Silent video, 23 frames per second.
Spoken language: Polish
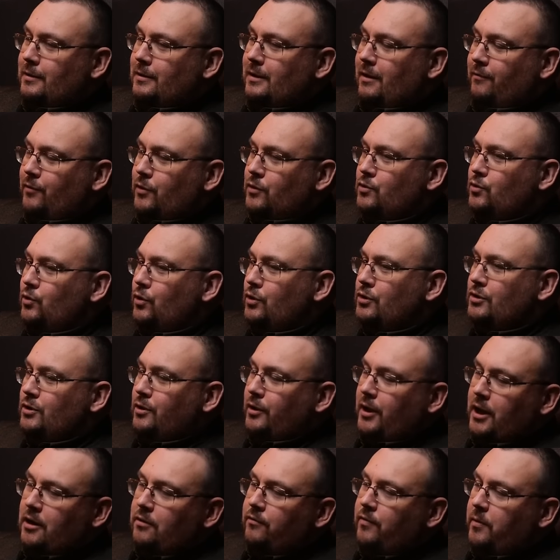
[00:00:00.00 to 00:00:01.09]
nawiązując do
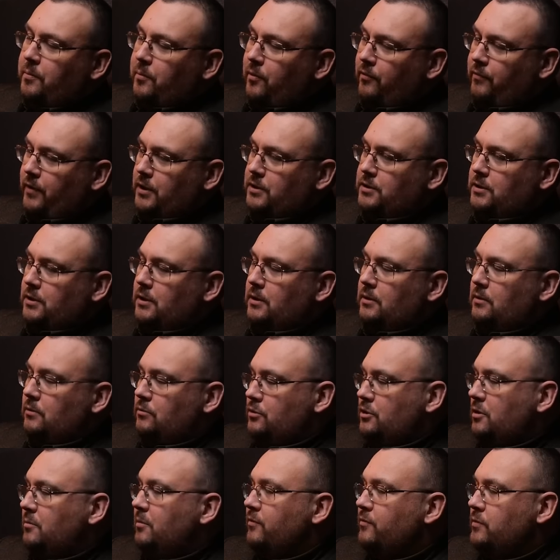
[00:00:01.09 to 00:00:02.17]
jego wypowiedzi u
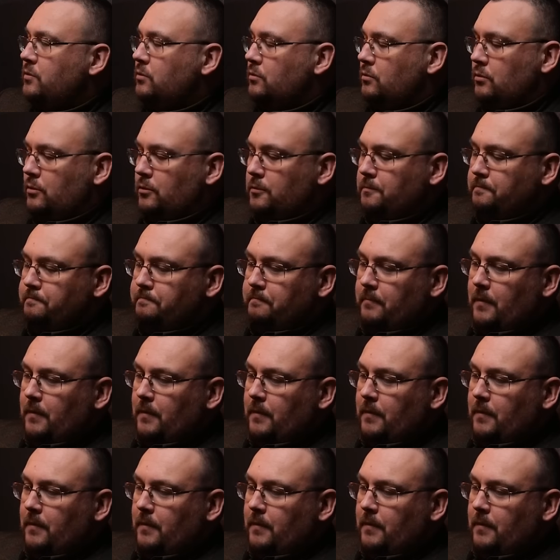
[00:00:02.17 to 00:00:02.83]
ciebie w studiu,